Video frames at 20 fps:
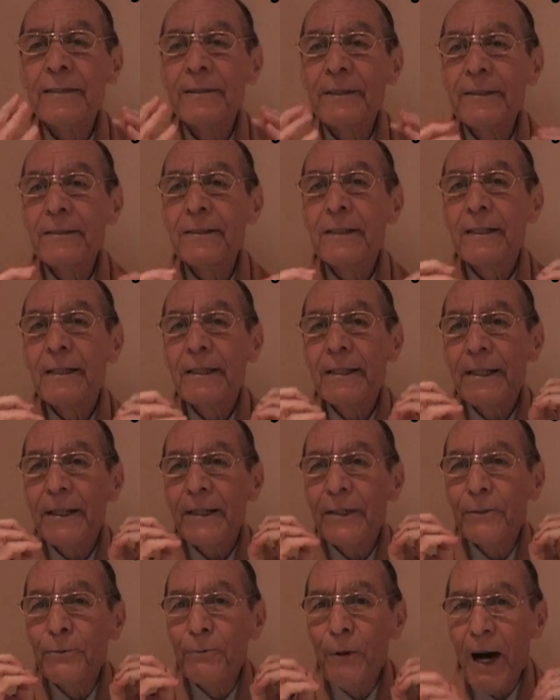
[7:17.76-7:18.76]
إذا
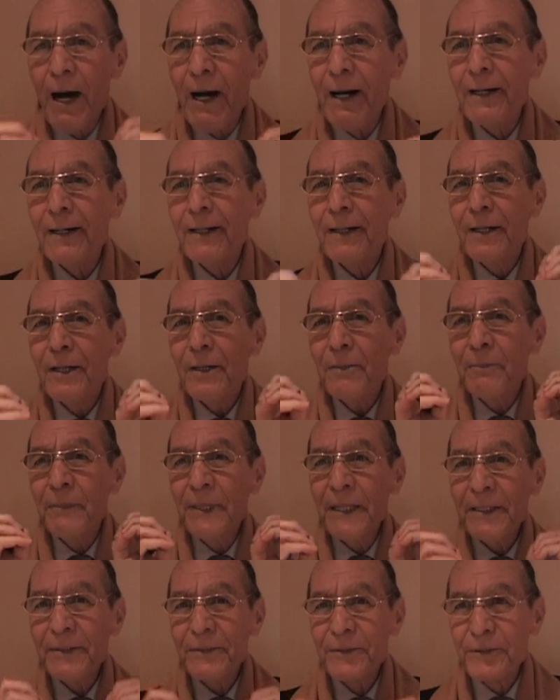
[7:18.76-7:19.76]
دوا
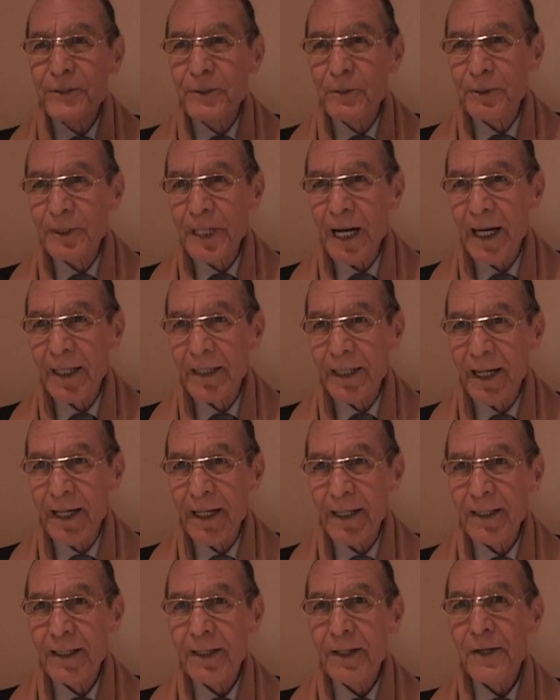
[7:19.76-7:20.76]
مي خنسيو
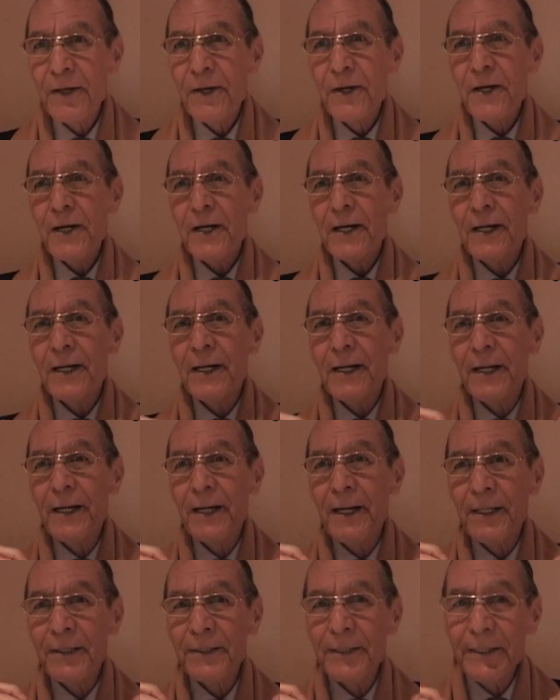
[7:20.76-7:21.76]
النهار
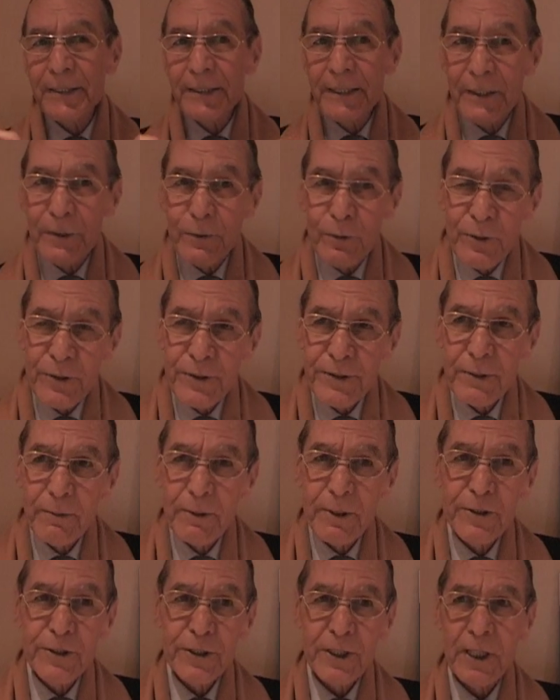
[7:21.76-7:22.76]
آه يني
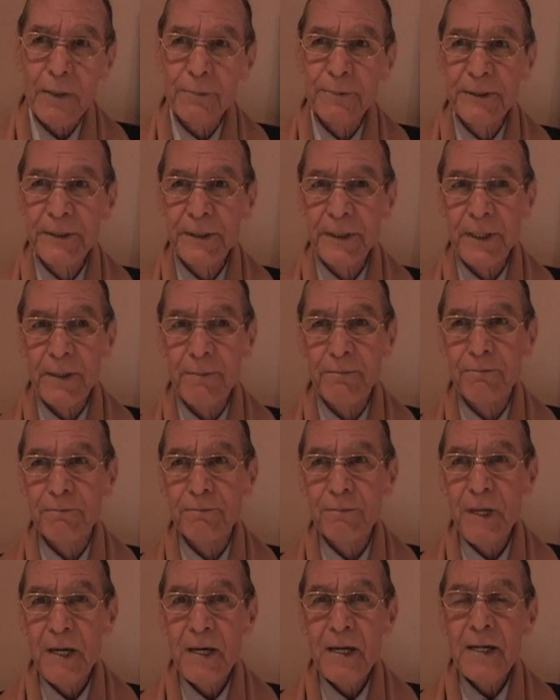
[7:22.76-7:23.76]
لي شيخ عبد الكريم
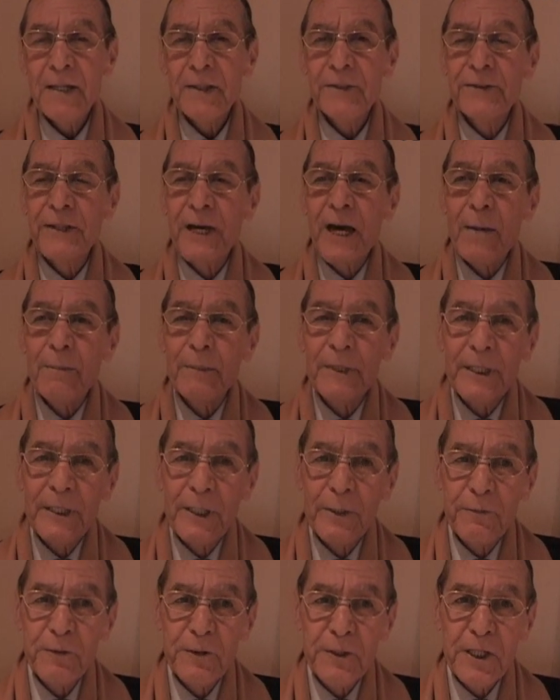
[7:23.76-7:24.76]
تهمني
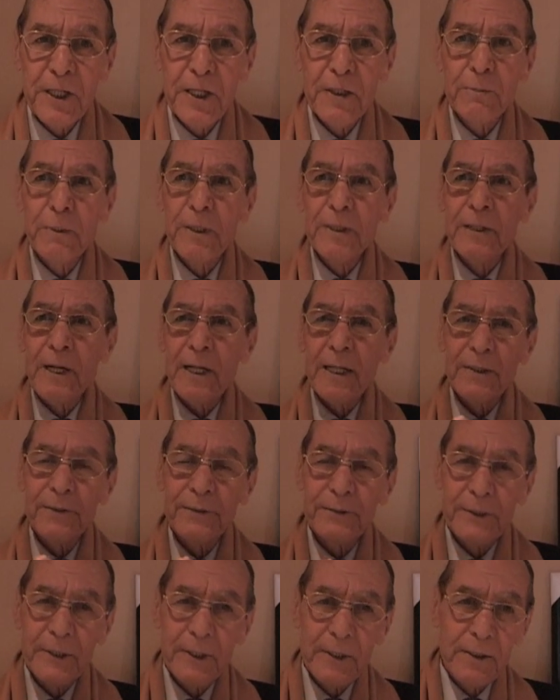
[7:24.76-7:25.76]
ريفيين بين
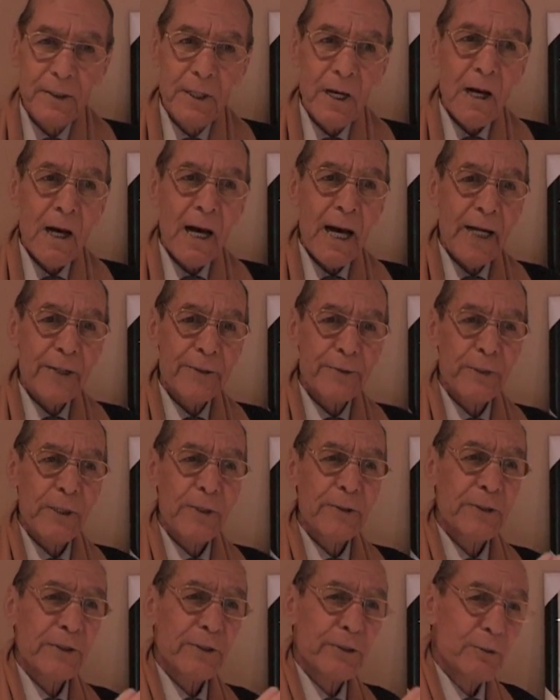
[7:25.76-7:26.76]
قاسين
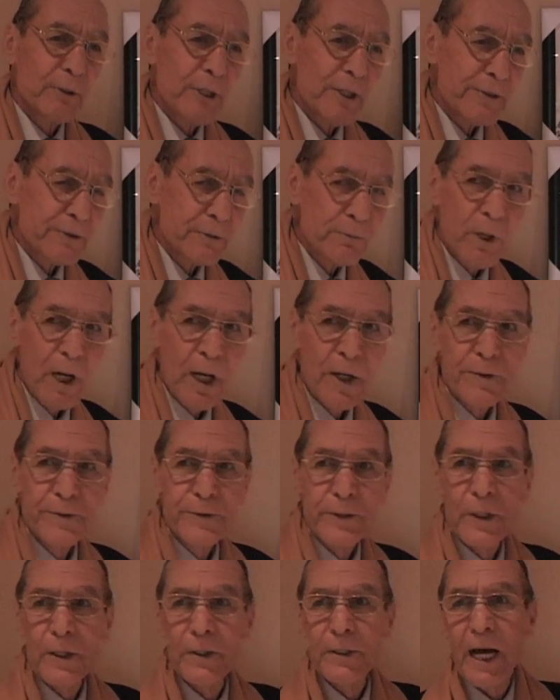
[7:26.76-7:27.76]
ازنات قندولاس الواحد
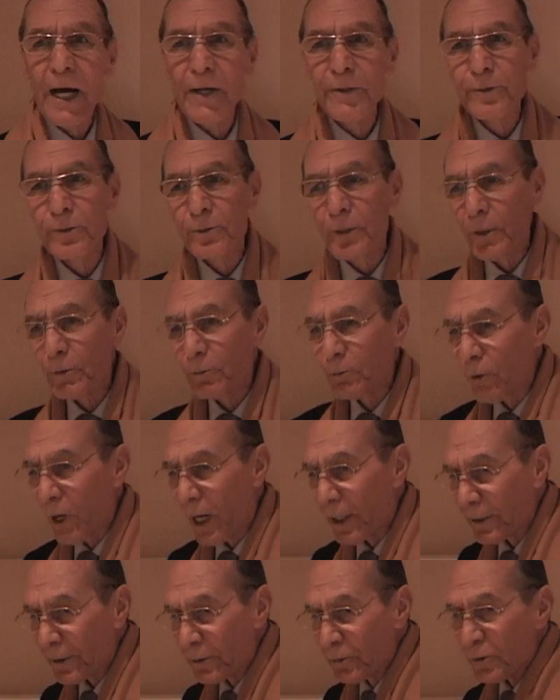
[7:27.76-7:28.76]
سنة ازنات
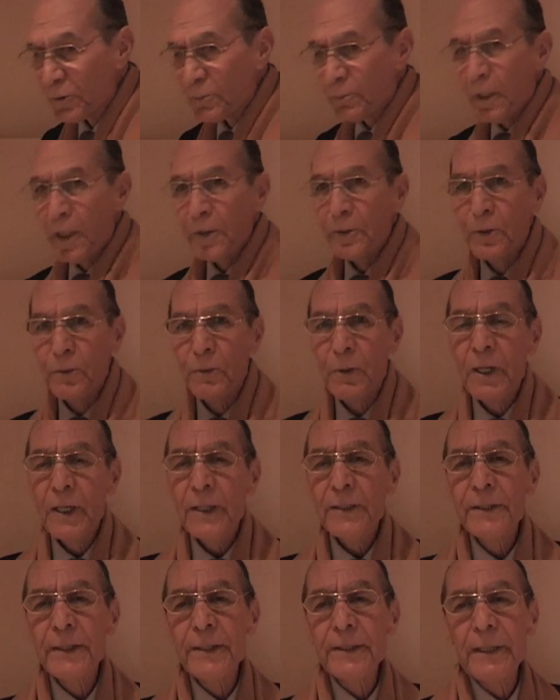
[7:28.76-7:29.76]
وانا اسبانيو
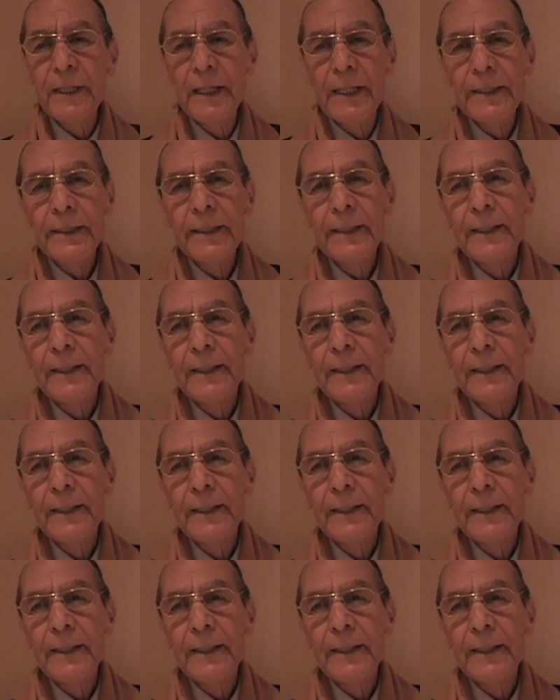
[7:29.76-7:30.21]
يني